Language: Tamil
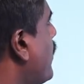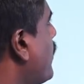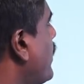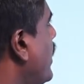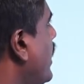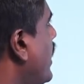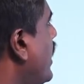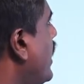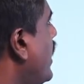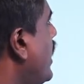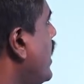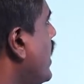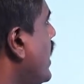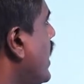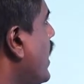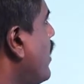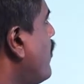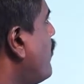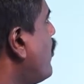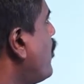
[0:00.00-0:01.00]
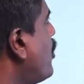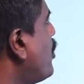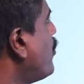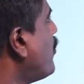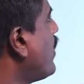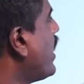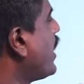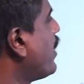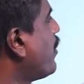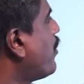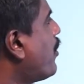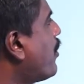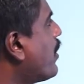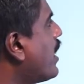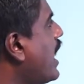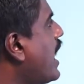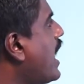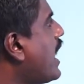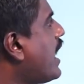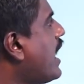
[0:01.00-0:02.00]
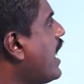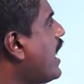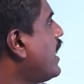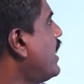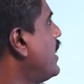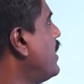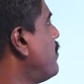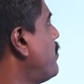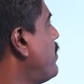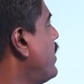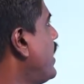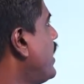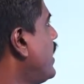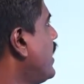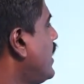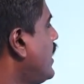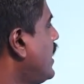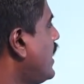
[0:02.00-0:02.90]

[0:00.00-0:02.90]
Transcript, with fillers: பகுதி இவ்வுருவை ஓர் அழகாக எடுப்பின்